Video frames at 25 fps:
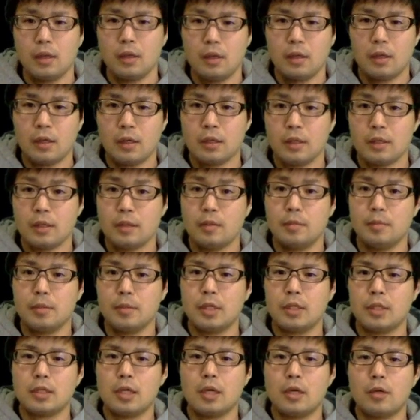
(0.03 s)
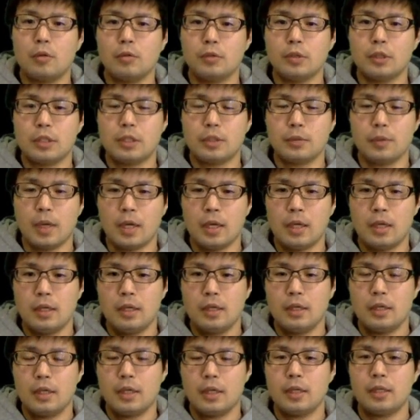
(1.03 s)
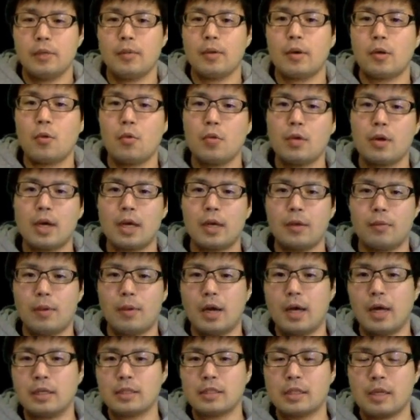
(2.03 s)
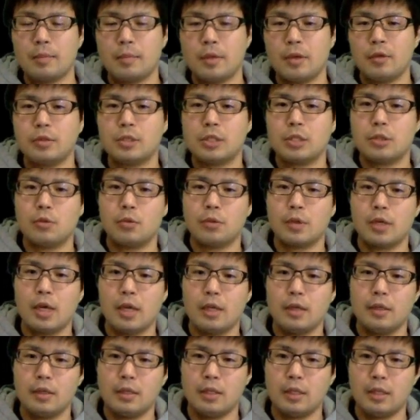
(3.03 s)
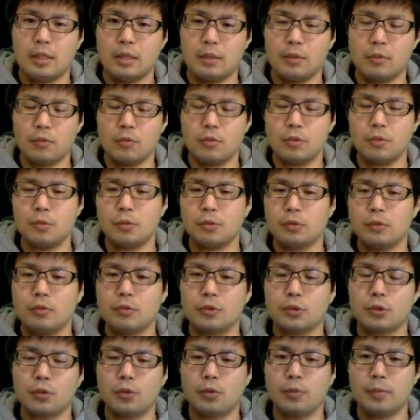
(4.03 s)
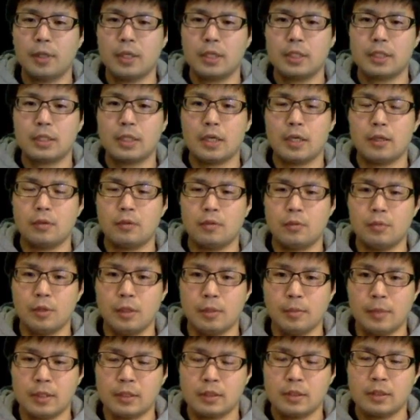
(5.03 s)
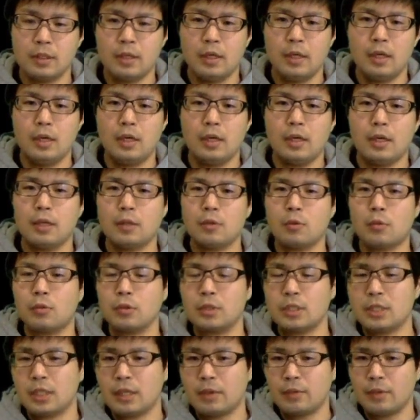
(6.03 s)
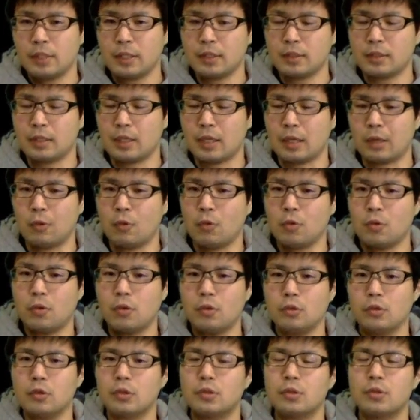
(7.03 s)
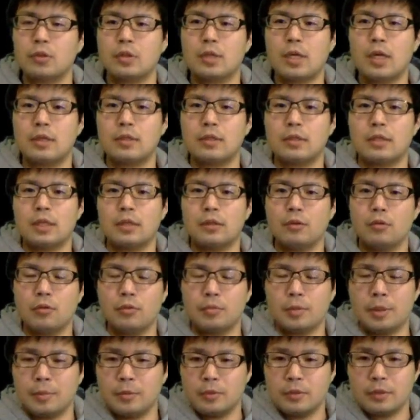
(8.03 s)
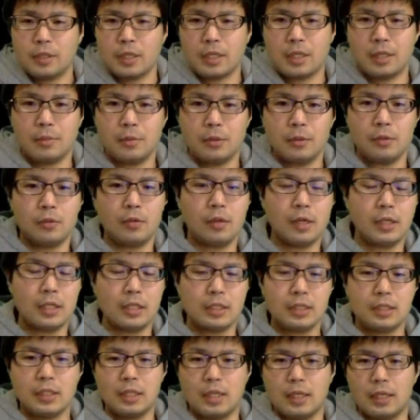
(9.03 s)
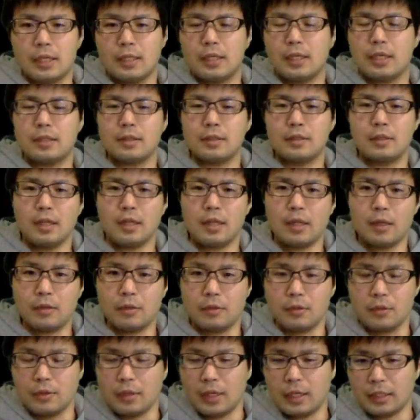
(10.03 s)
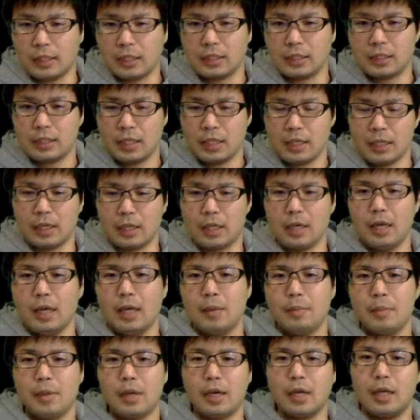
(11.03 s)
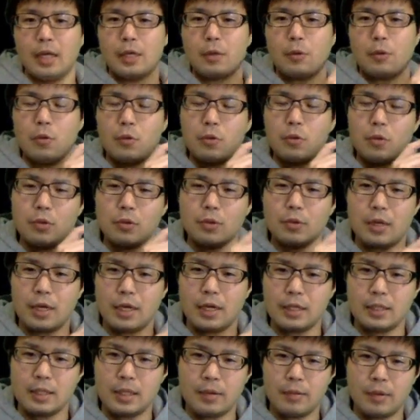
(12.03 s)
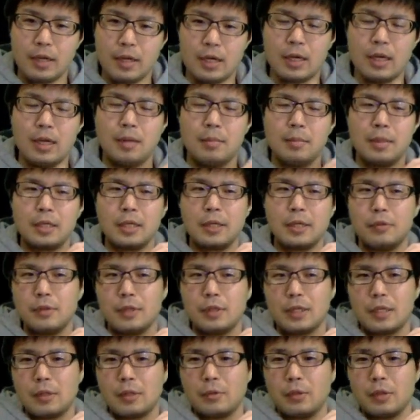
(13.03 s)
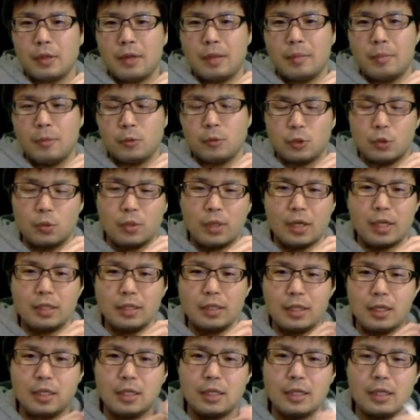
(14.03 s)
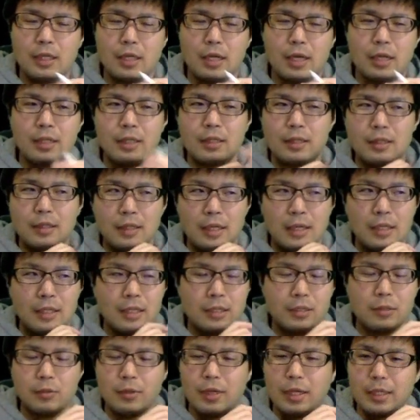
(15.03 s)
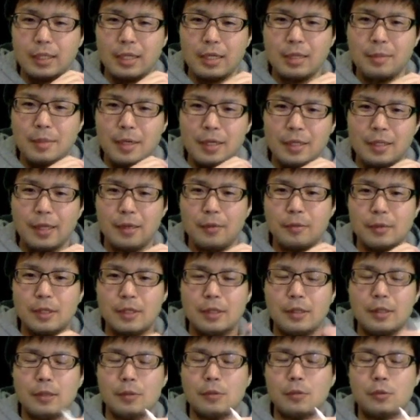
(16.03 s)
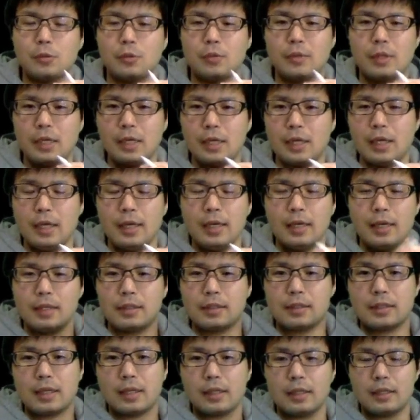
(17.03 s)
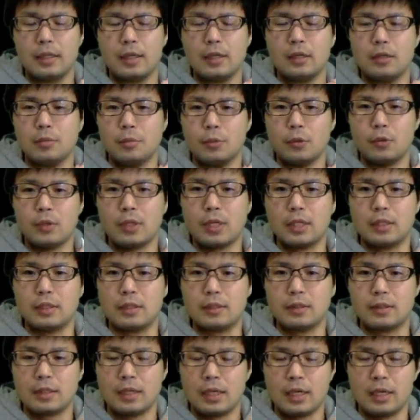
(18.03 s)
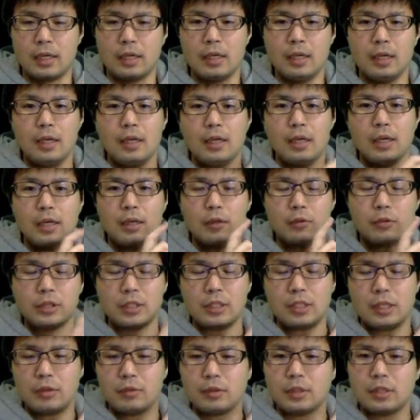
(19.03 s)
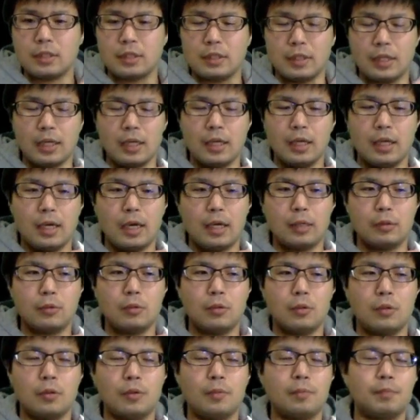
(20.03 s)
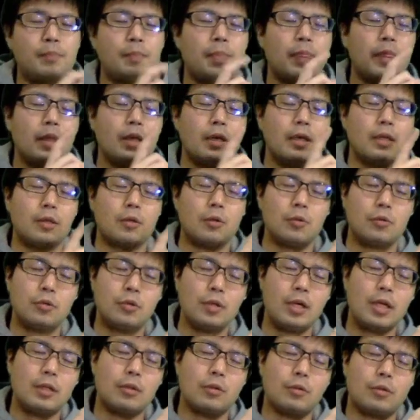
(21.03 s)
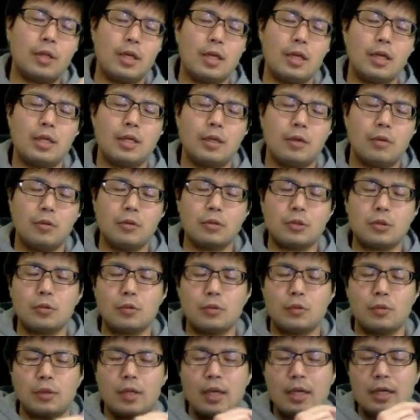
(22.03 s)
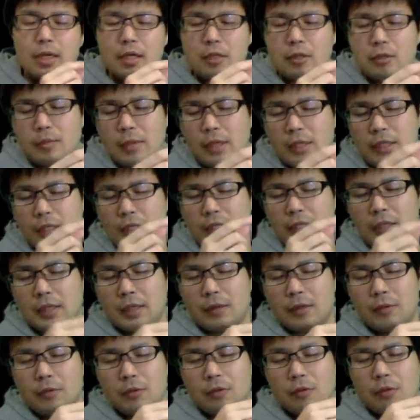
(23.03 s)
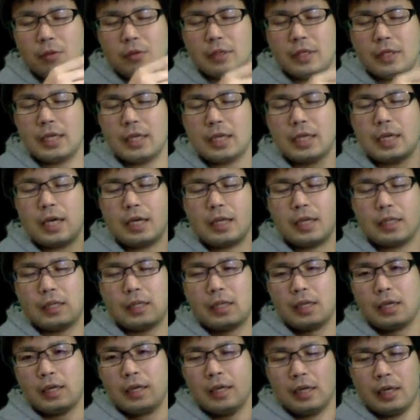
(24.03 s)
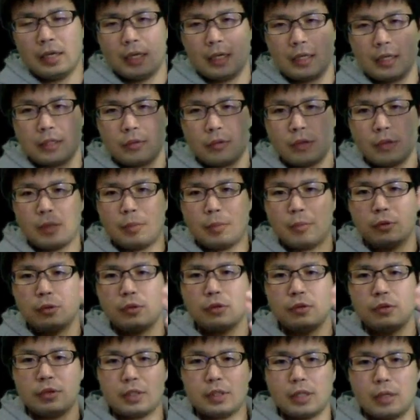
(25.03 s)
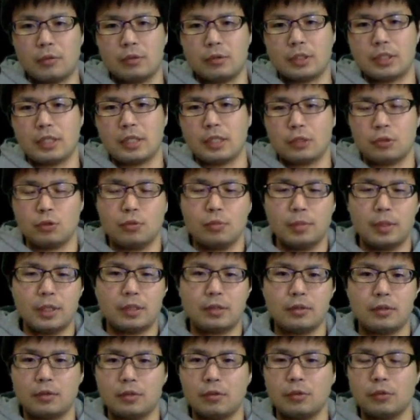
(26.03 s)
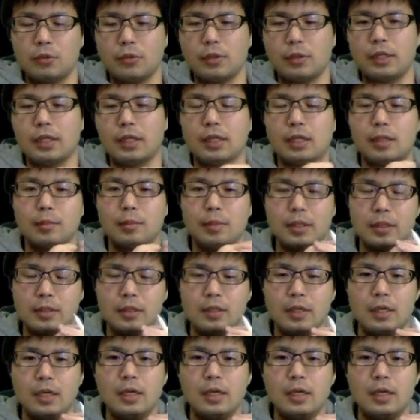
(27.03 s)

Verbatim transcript: はい、皆さんこんにちは。えー、では今回はハサミ打ちの原理というものを証明したいと思います。えっと、こちらはですね、高校の数学3の微分積分の話で必ず出てくる話で、まあ、高校の範囲では、まあ、基本的にこれはもう直感的に成り立つのが当たり前だよねっていうことで、え使っていくものなんですが、えこちらをですね、あのー極限の定義をちょっと大学版にこう言い換えて、えそれに基づいてこちら証明することができます。